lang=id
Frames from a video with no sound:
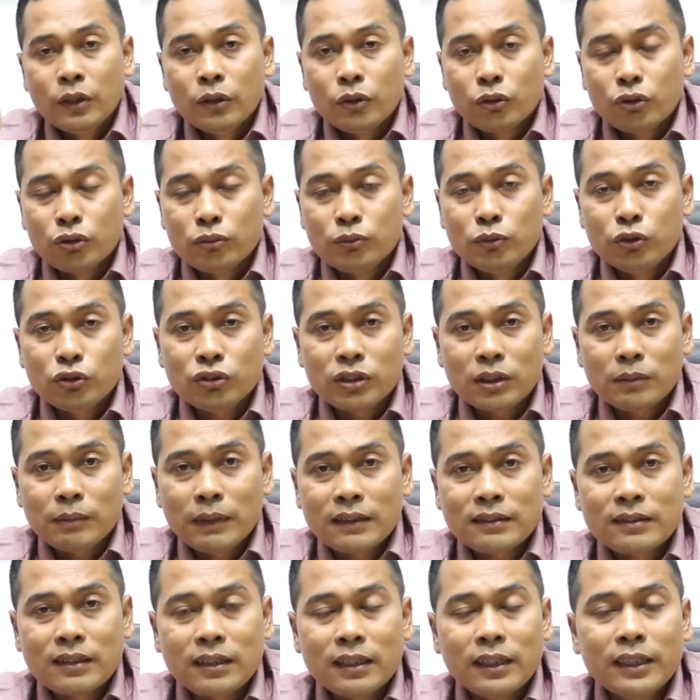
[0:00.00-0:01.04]
Rumusan
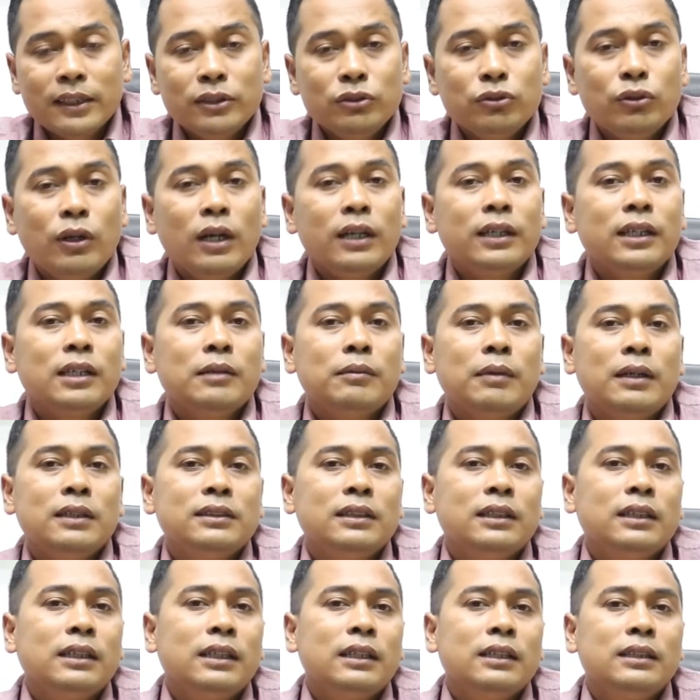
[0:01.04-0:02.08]
masalah itu Anda
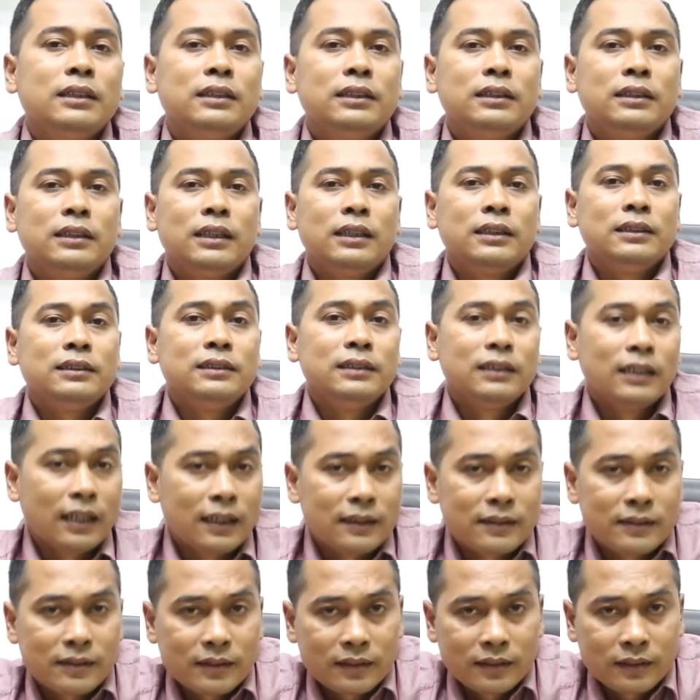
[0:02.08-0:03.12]
bacakan dengan
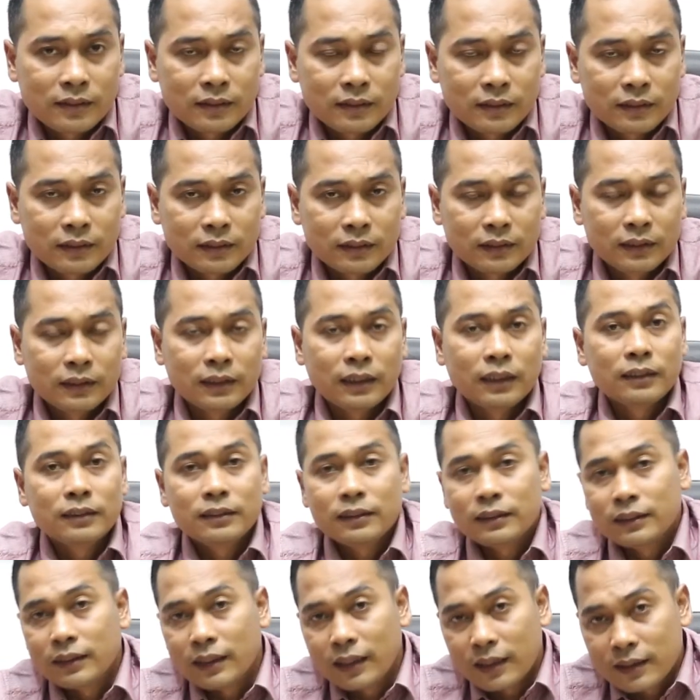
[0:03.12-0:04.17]
jelas dengan
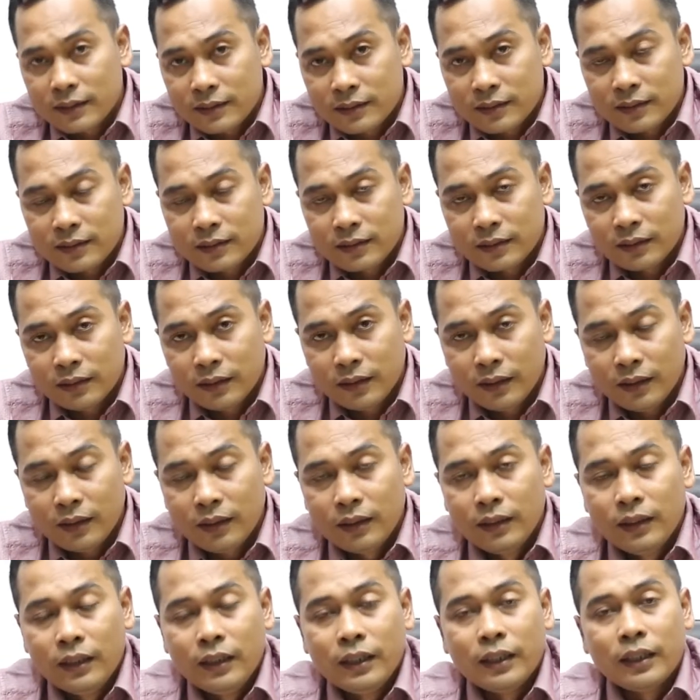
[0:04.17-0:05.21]
tegas ya
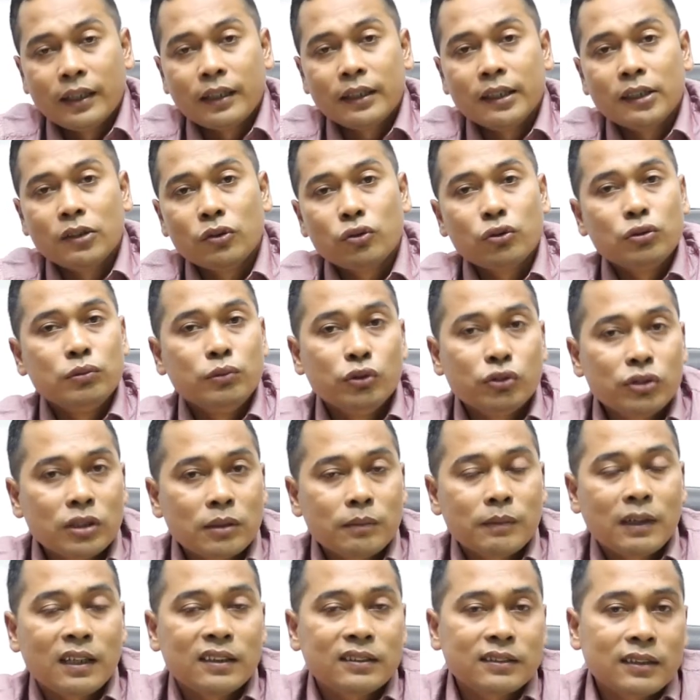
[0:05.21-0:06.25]
karena
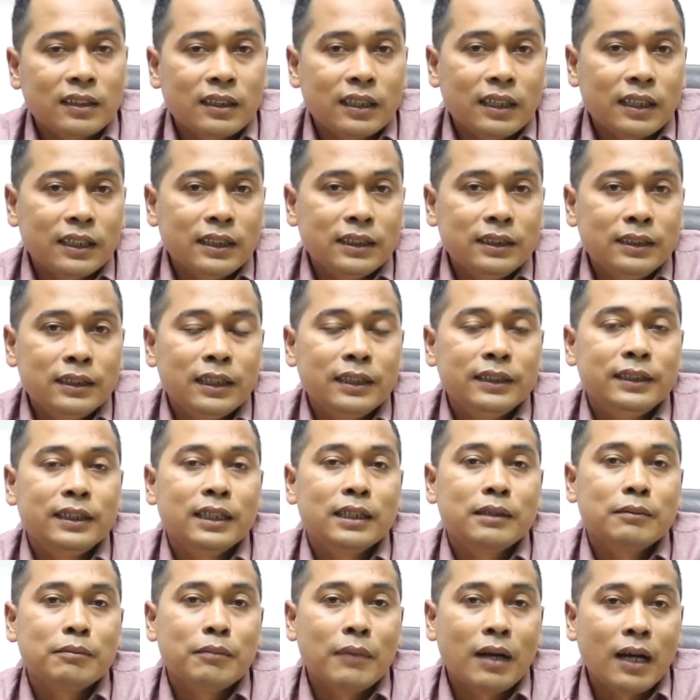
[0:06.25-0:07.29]
rumusan masalah inilah
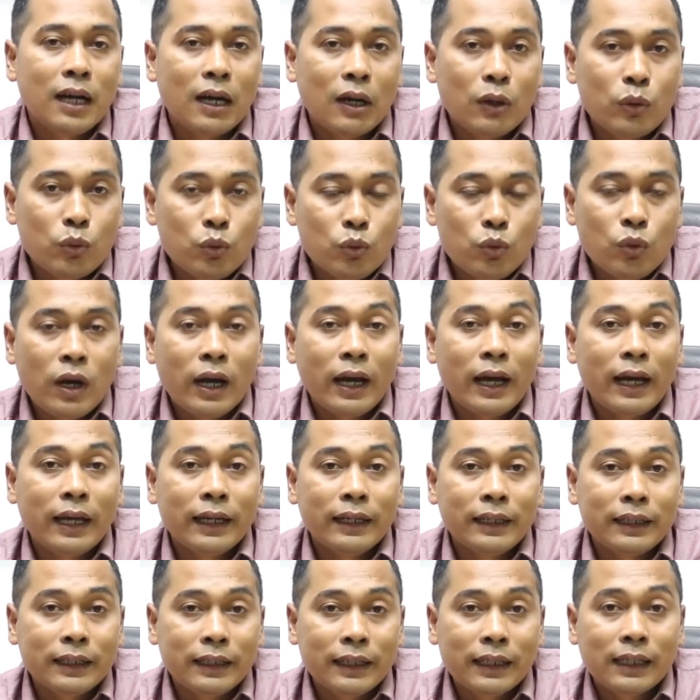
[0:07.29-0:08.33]
yang mau
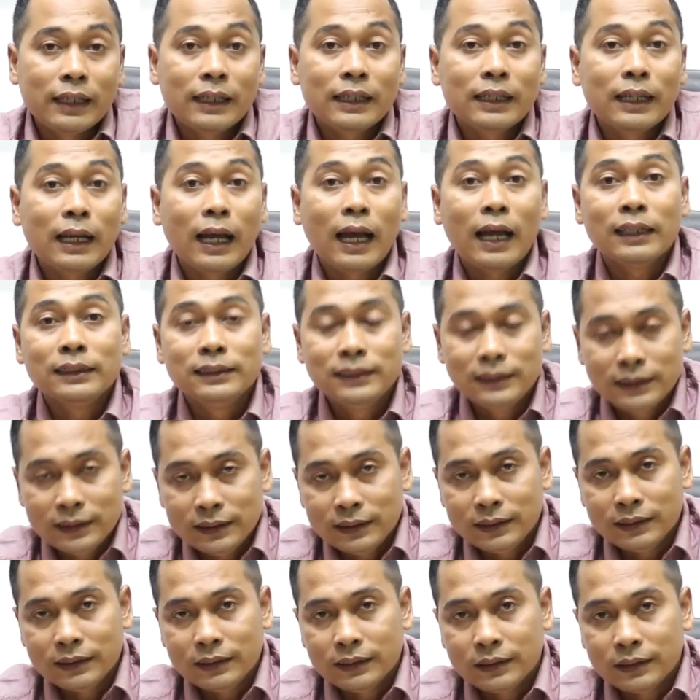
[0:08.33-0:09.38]
Anda
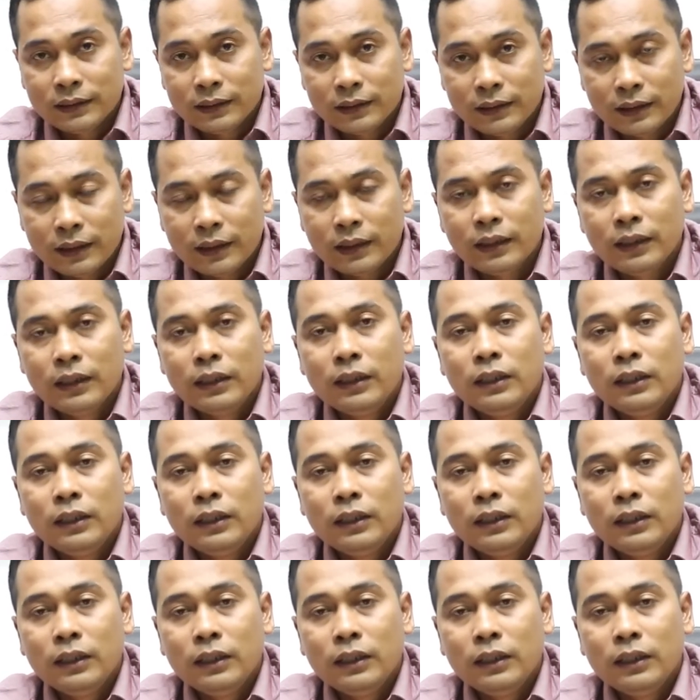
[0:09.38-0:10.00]
kaji ya